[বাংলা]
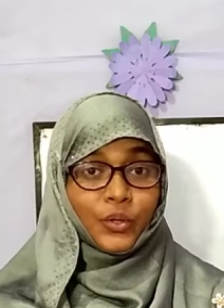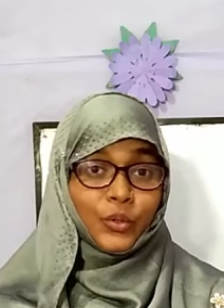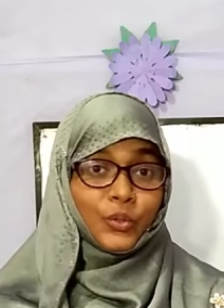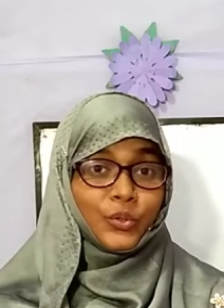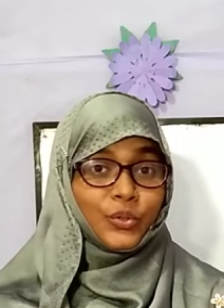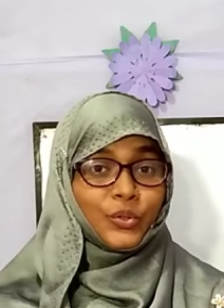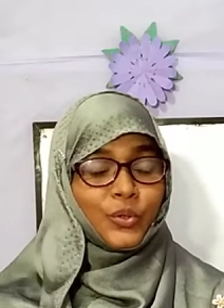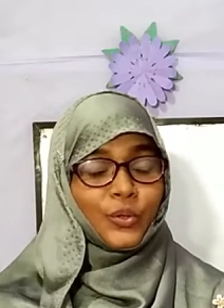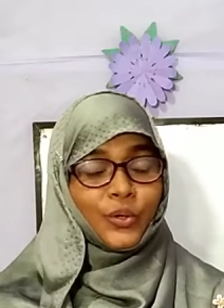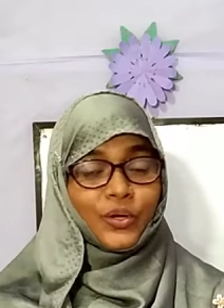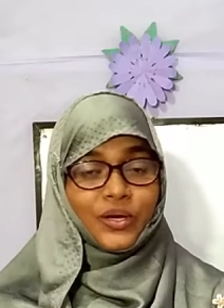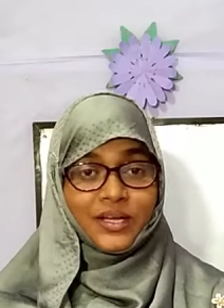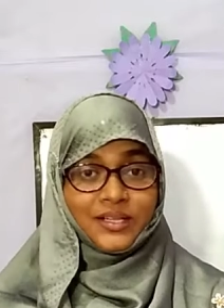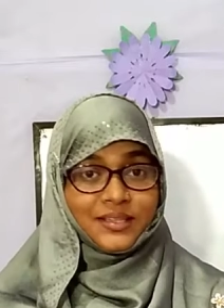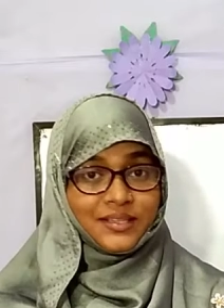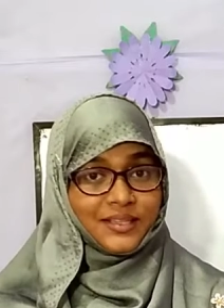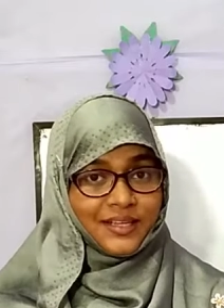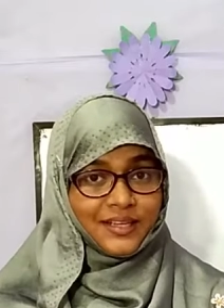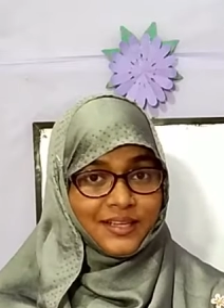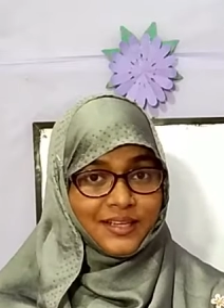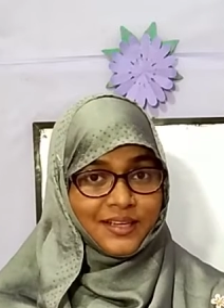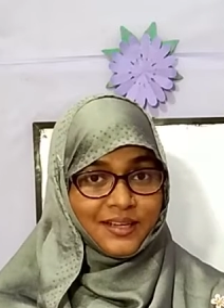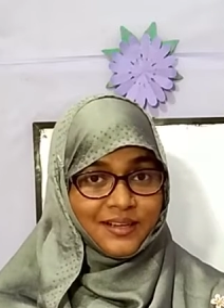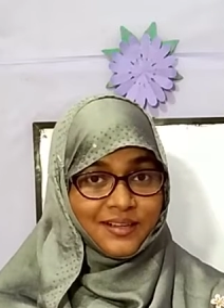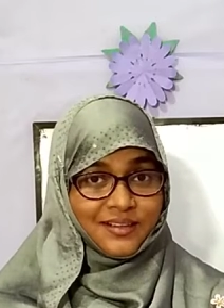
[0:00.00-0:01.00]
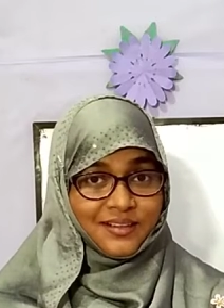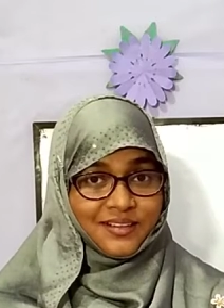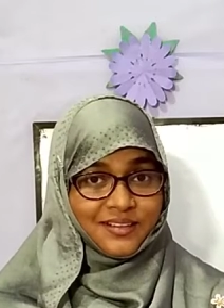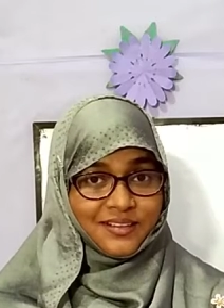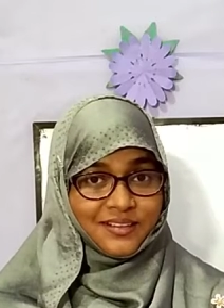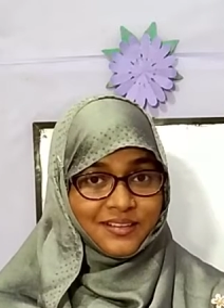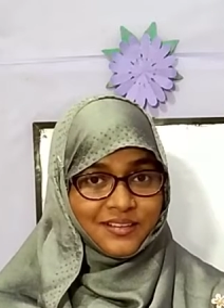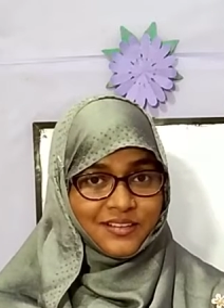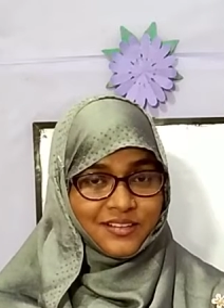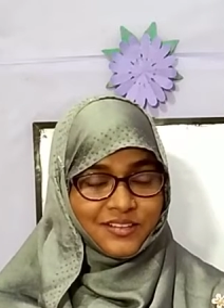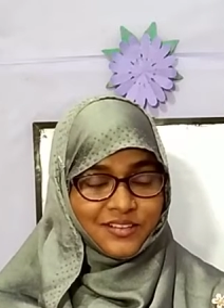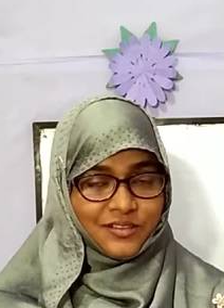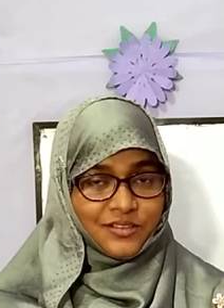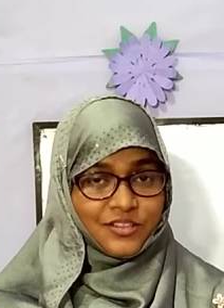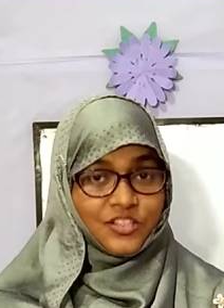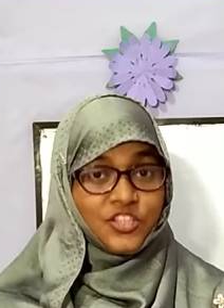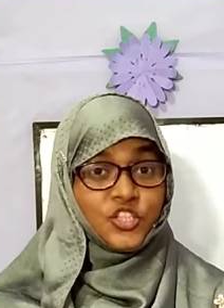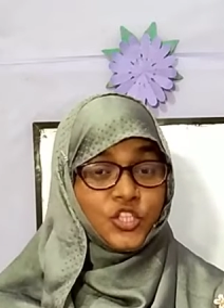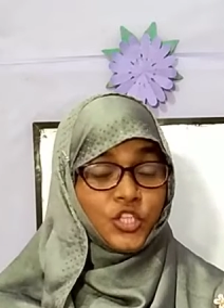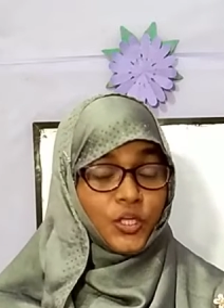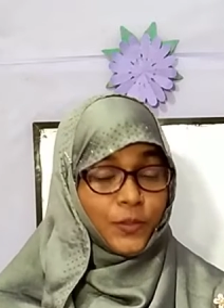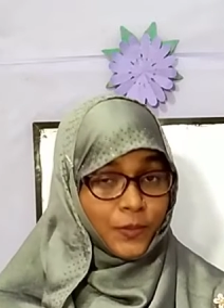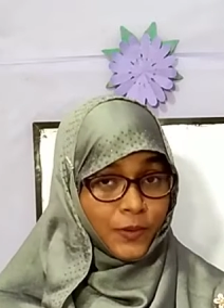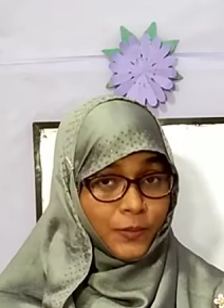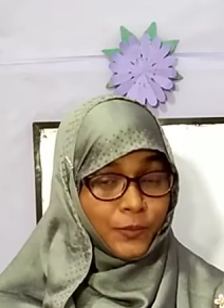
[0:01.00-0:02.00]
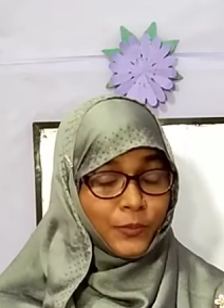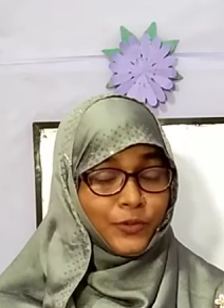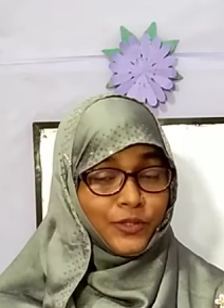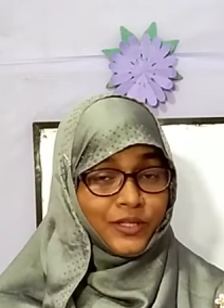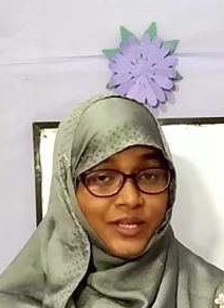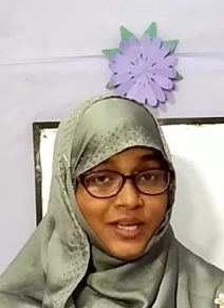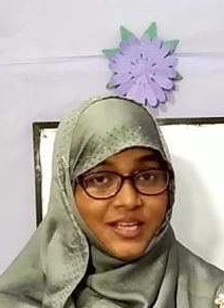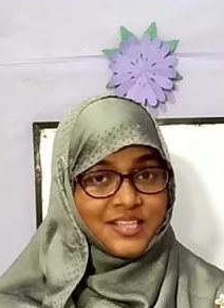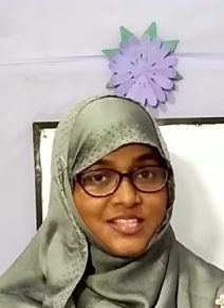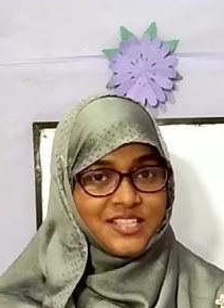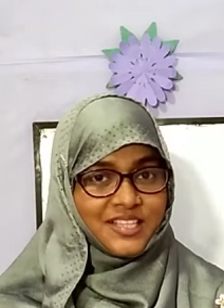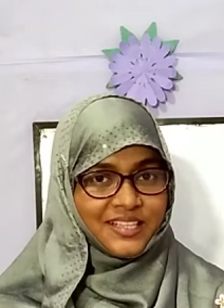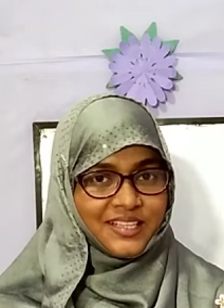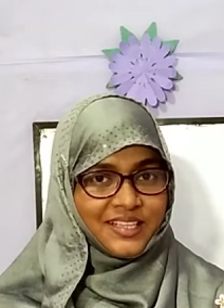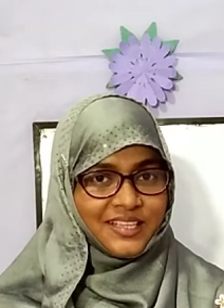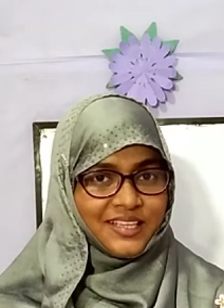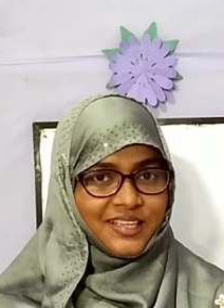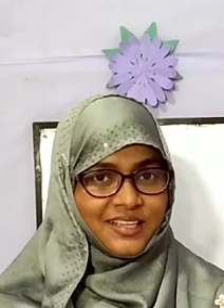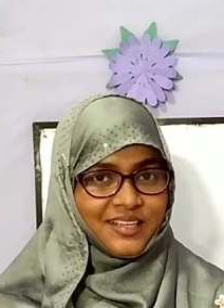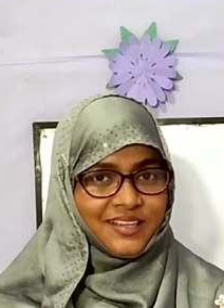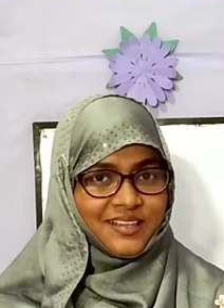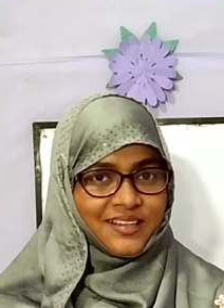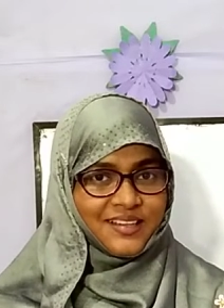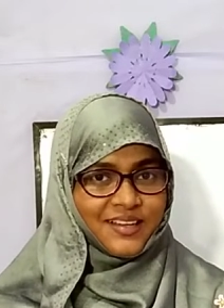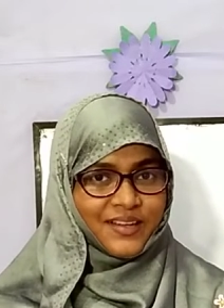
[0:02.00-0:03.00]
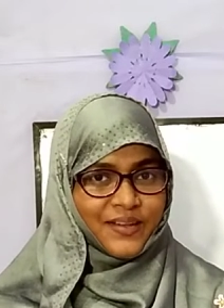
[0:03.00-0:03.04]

গুণ করা তাই না সবার মনে আছে কি